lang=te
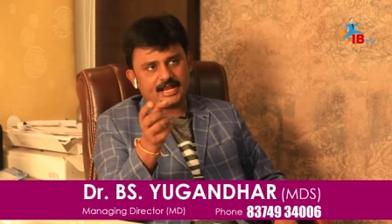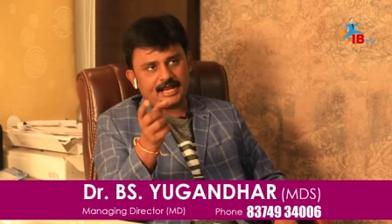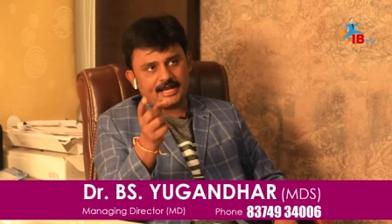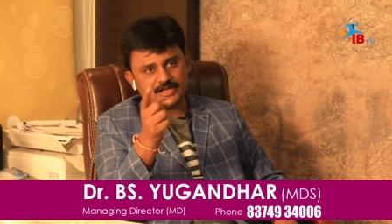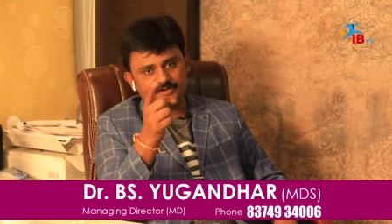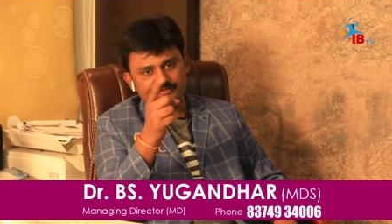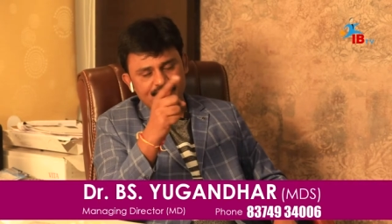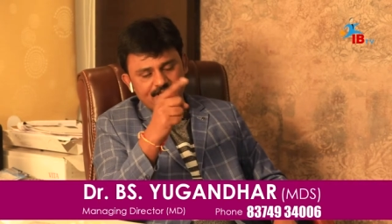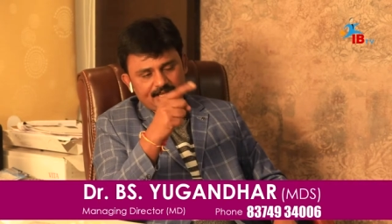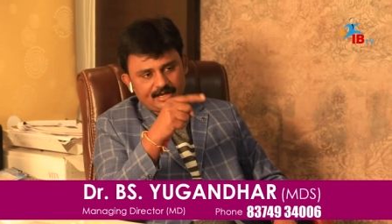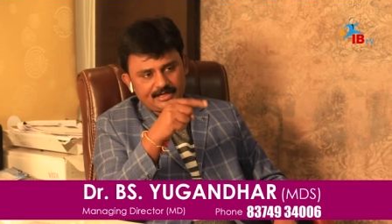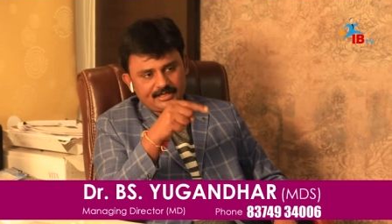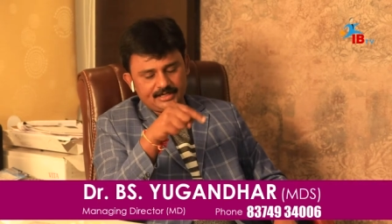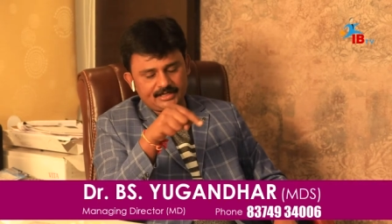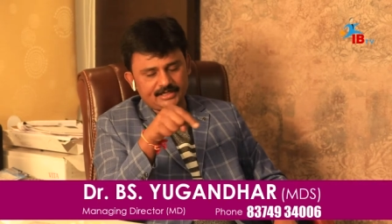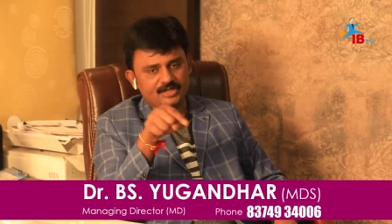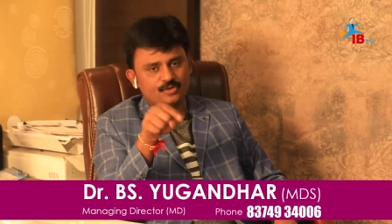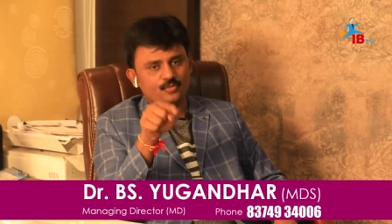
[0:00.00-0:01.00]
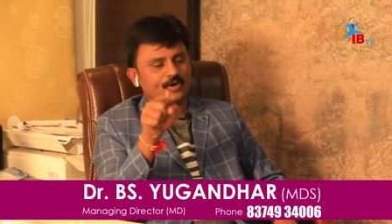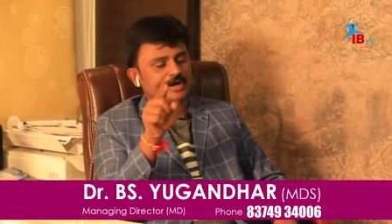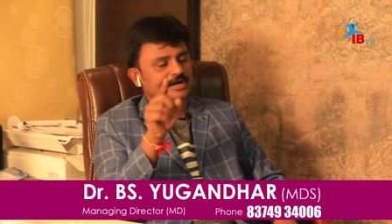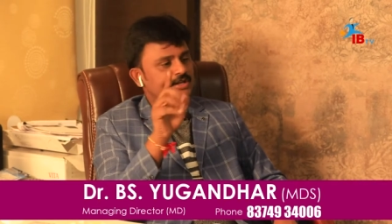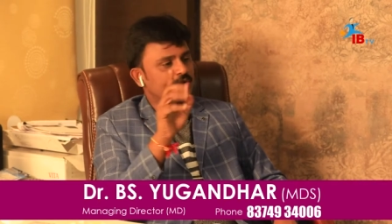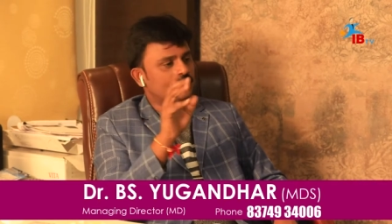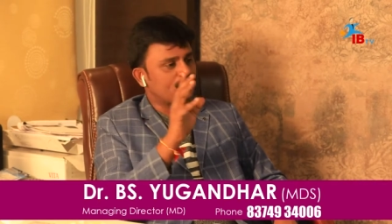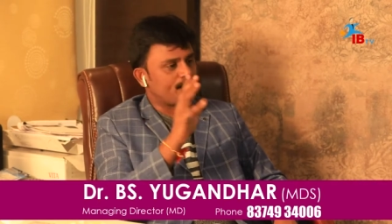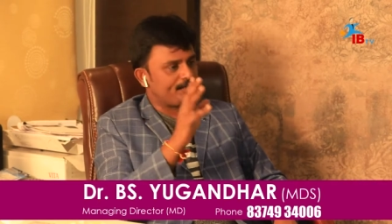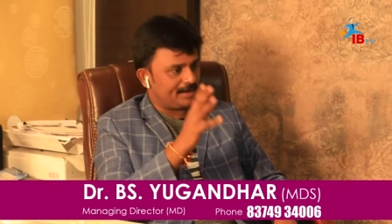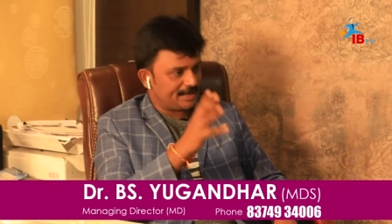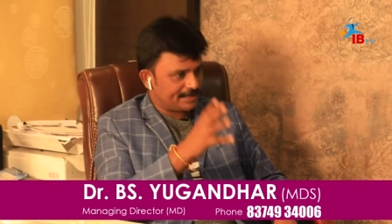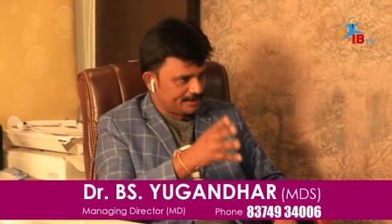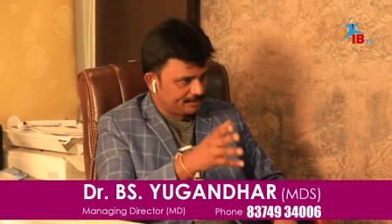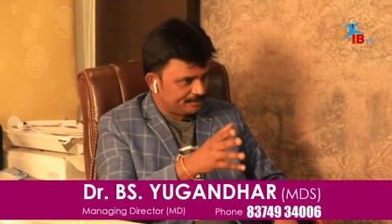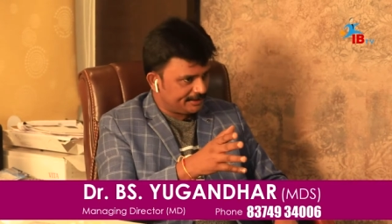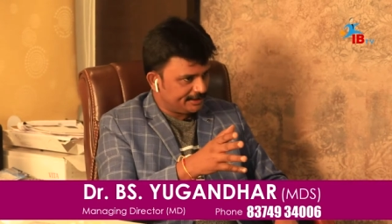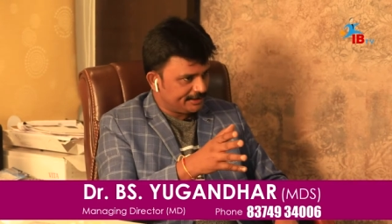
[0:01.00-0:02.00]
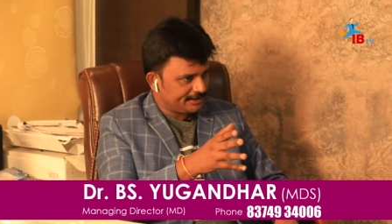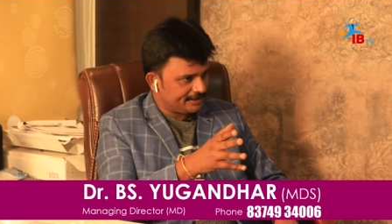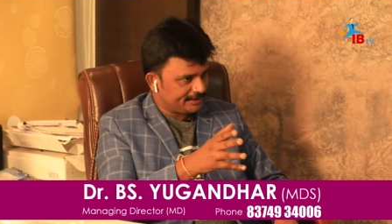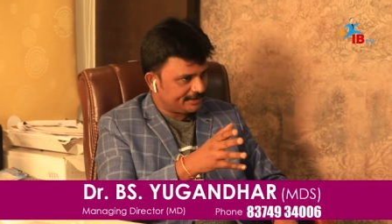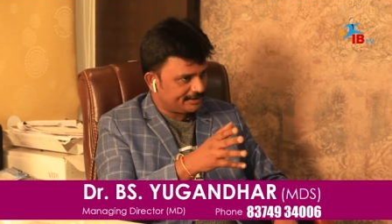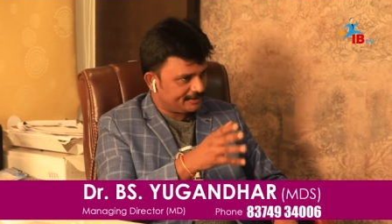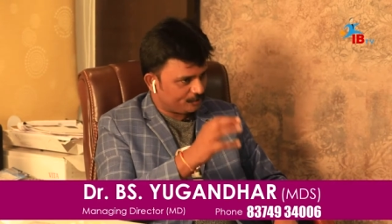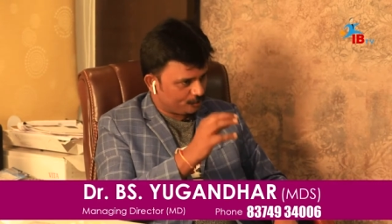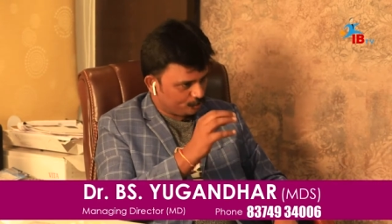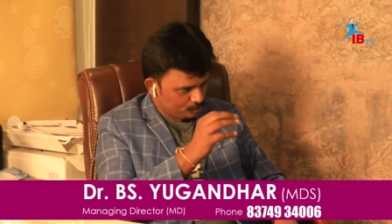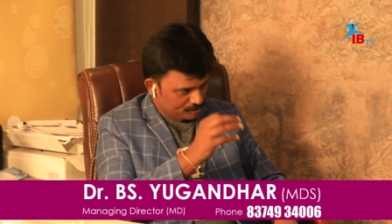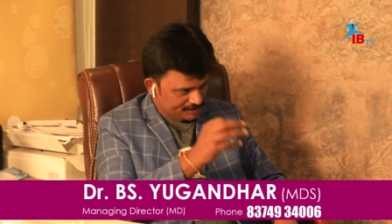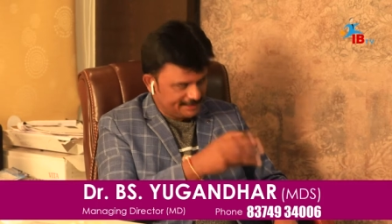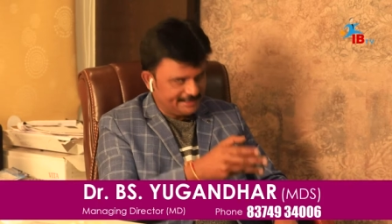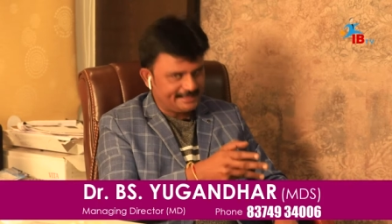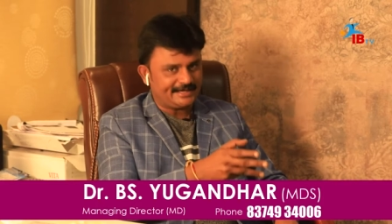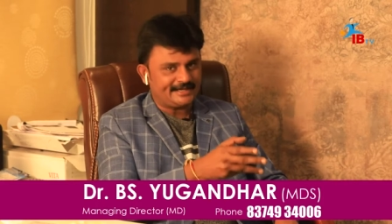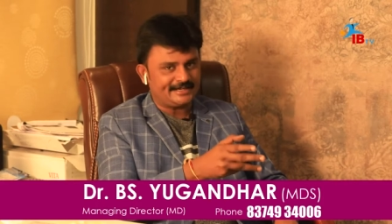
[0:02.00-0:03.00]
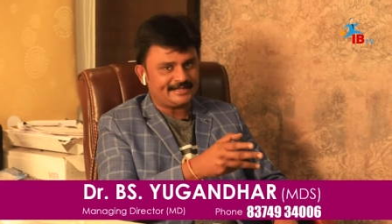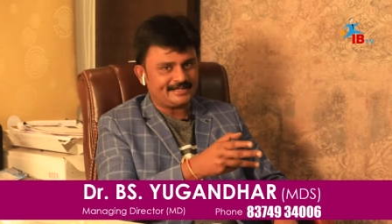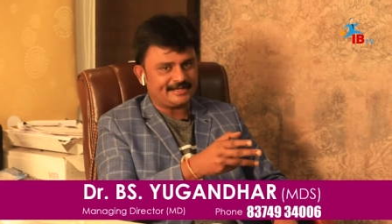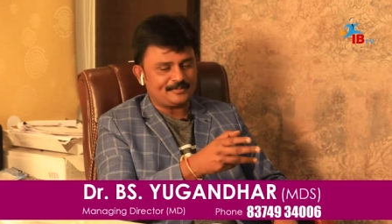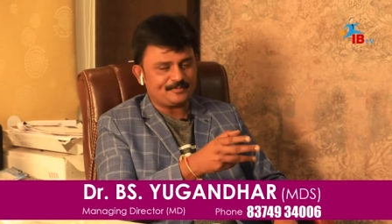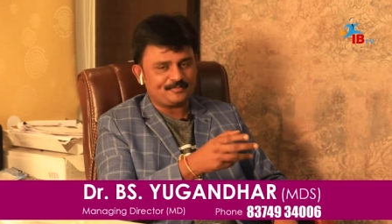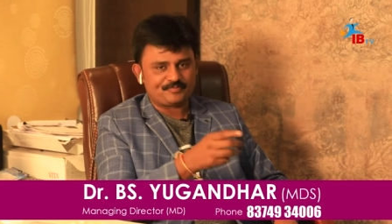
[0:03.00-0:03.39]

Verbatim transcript: కానీ వీటన్నిటికీ ఒకటే ఒక మార్గం ఏంటంటే ఉంది అని అంటే